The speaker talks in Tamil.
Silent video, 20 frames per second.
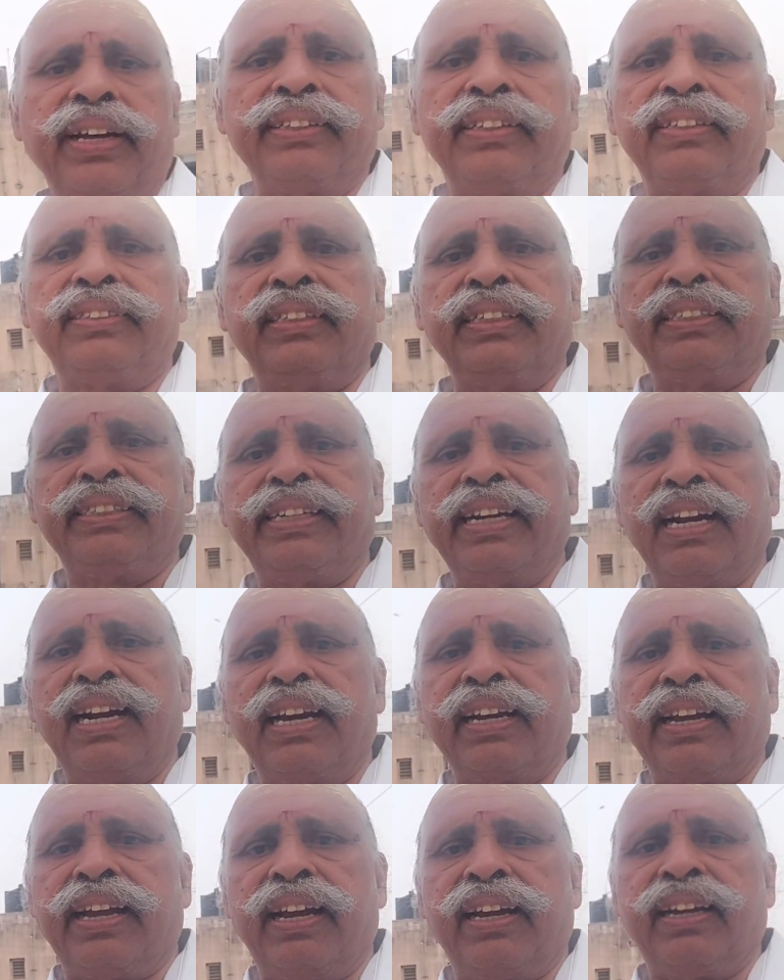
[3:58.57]
அந்த
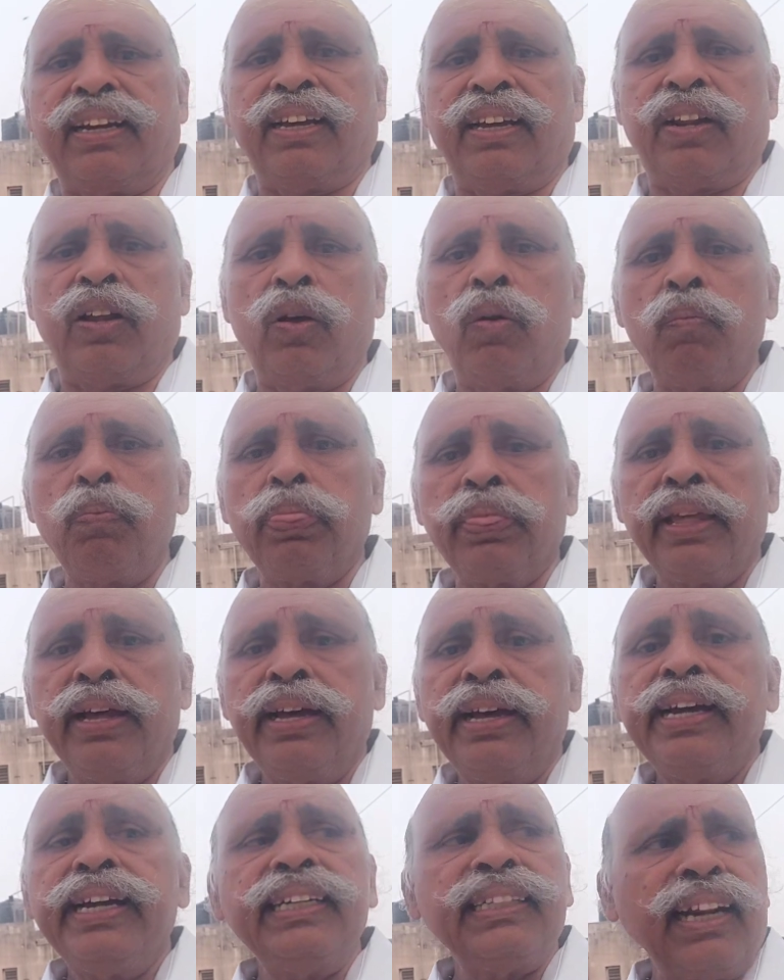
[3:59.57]
சிஷ்யாவில் கேட்குறாரு
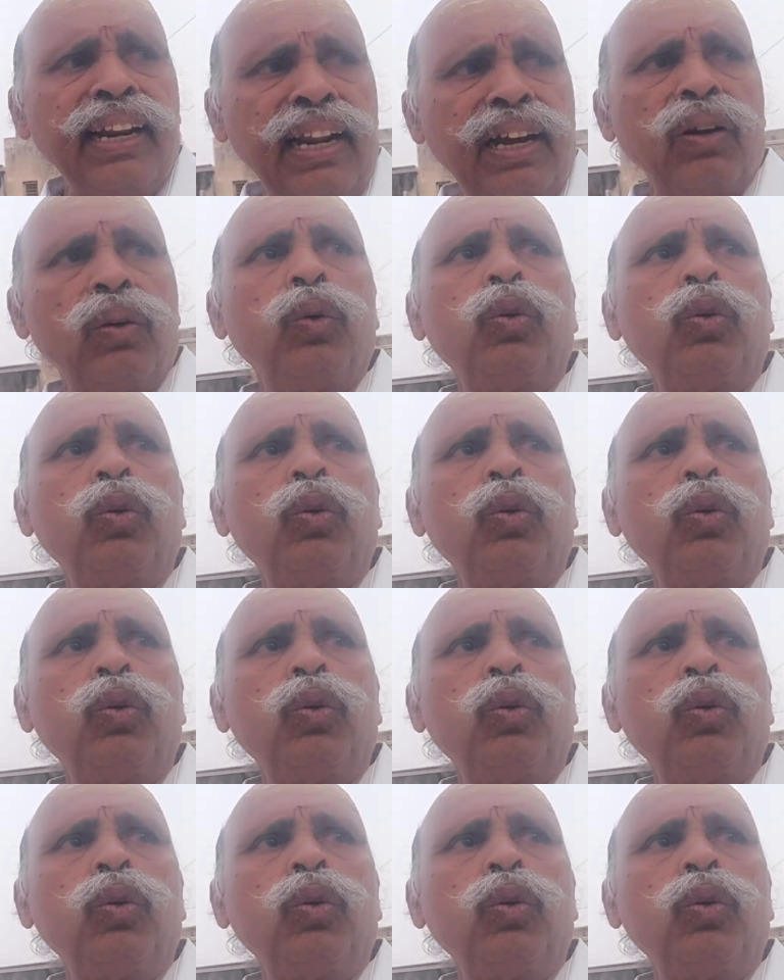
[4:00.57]
இதெல்லாம்